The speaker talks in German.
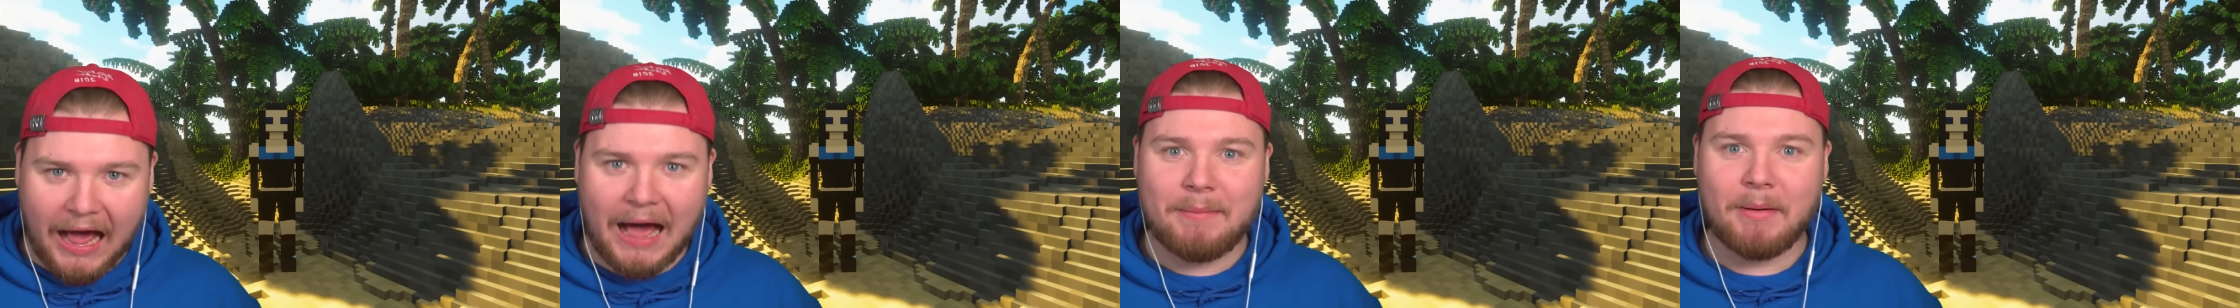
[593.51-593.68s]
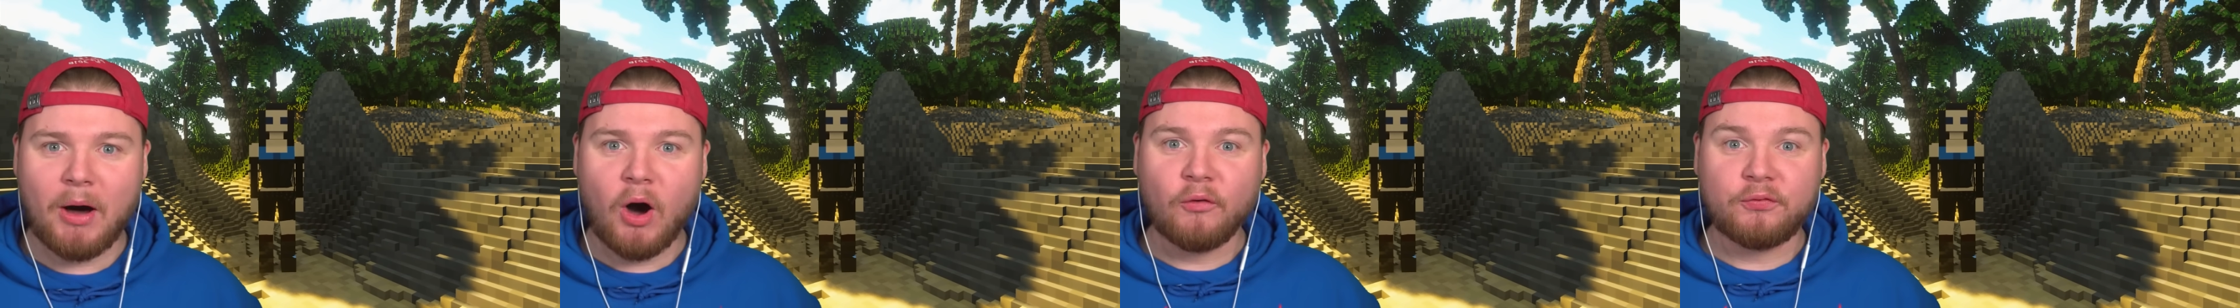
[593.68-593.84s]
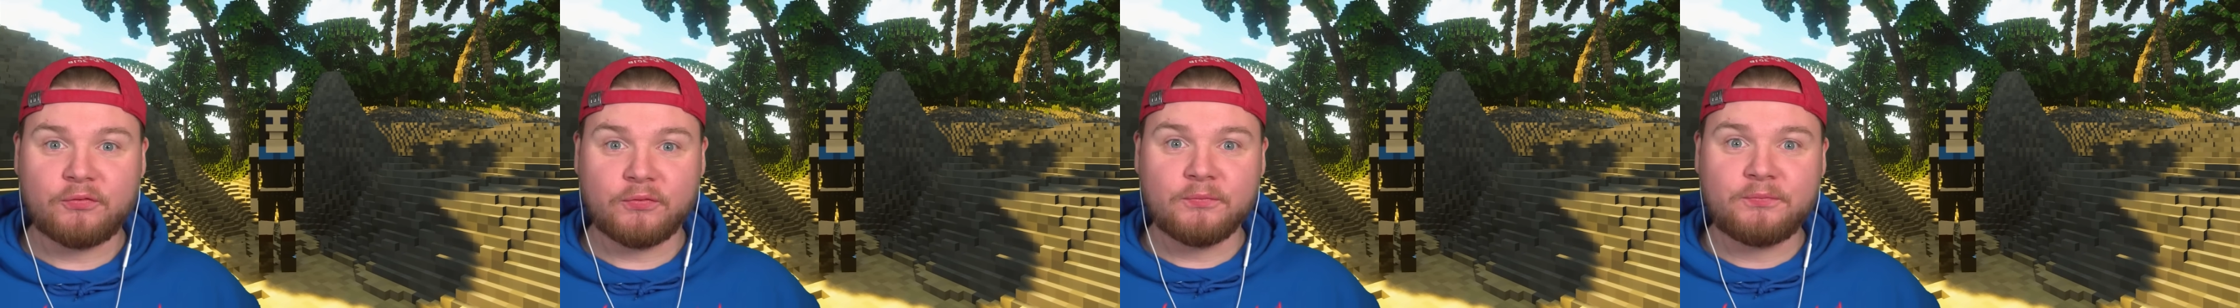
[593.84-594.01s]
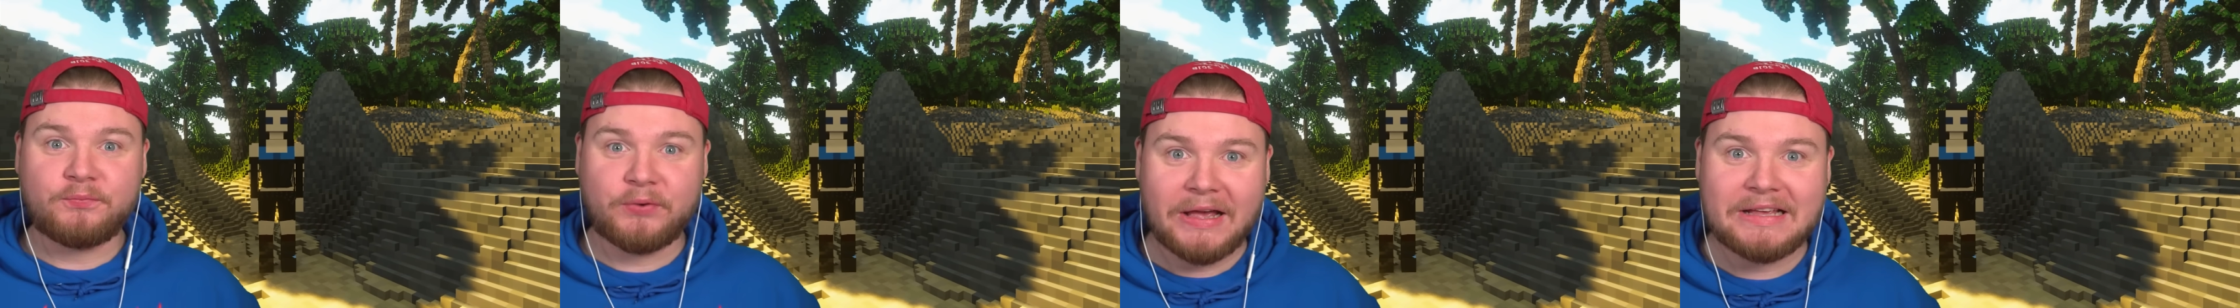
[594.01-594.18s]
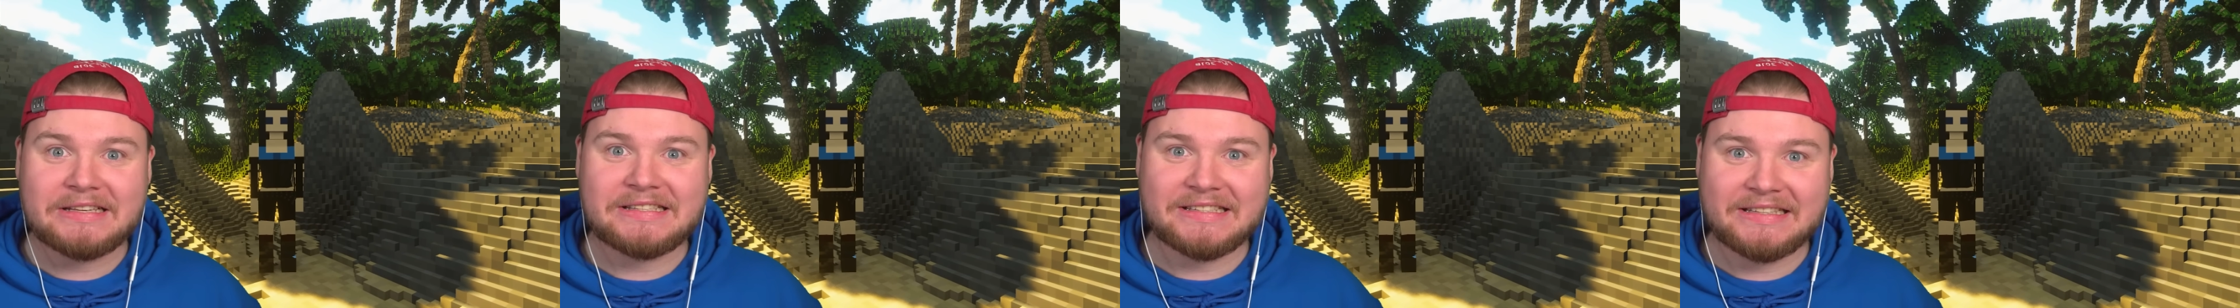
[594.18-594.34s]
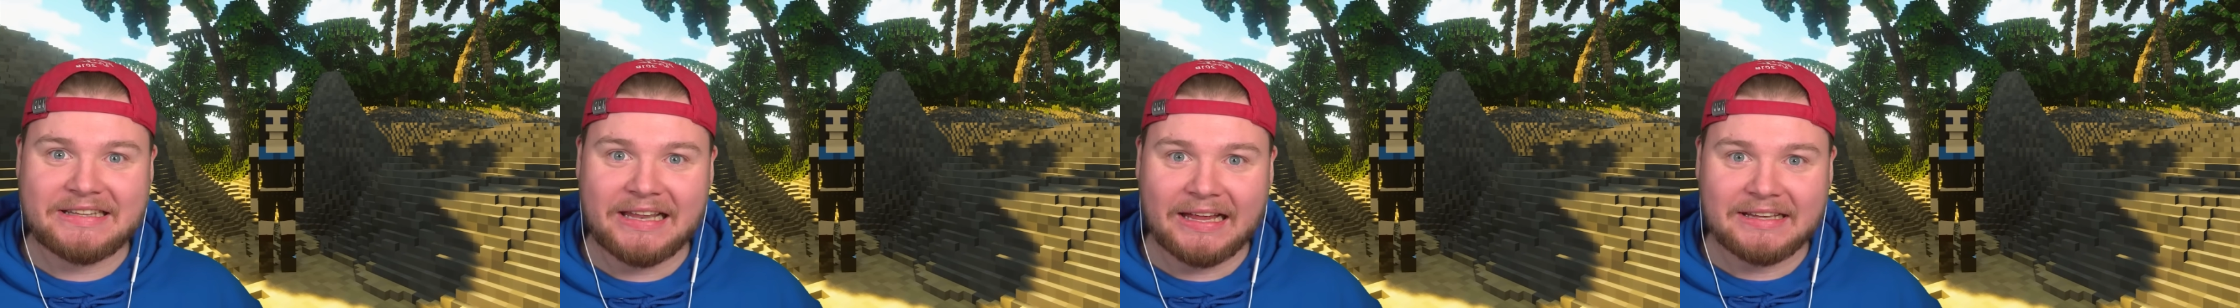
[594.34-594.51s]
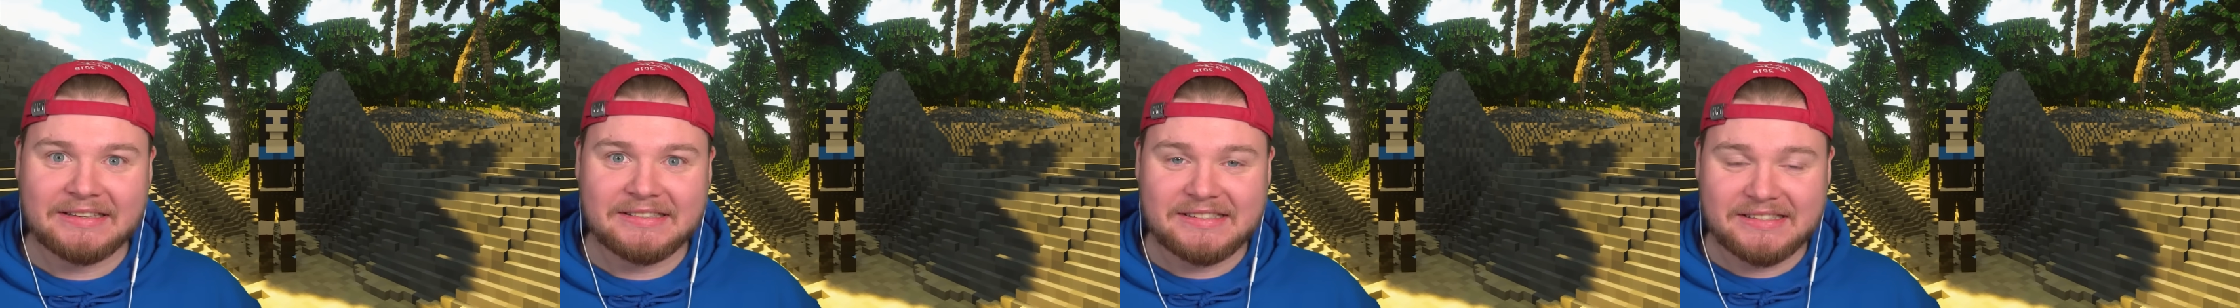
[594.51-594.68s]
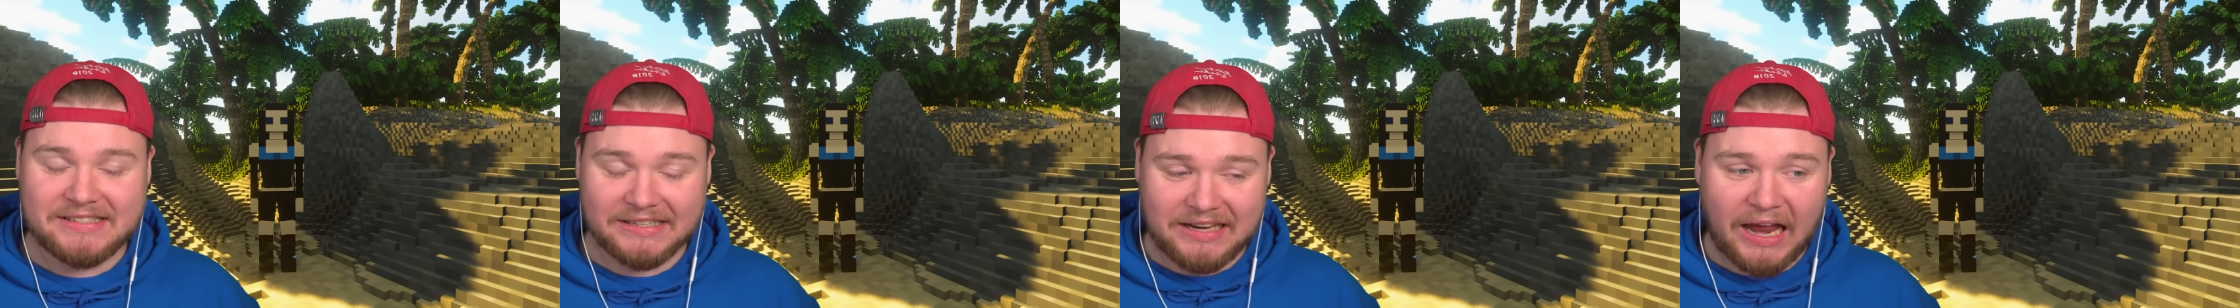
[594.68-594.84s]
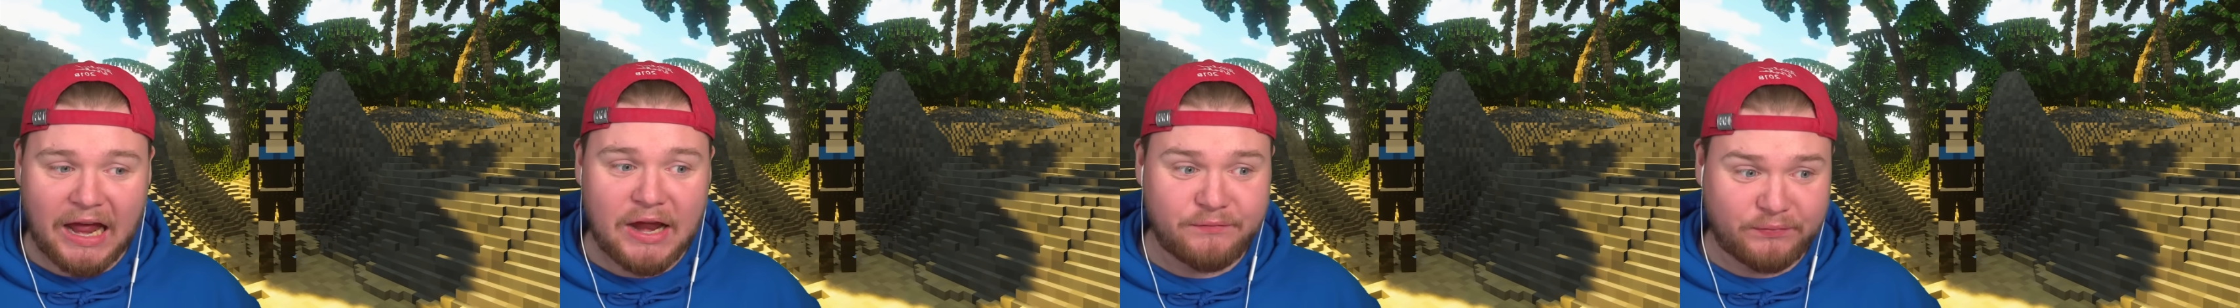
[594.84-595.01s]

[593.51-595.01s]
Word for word: aber auf dem Festland sind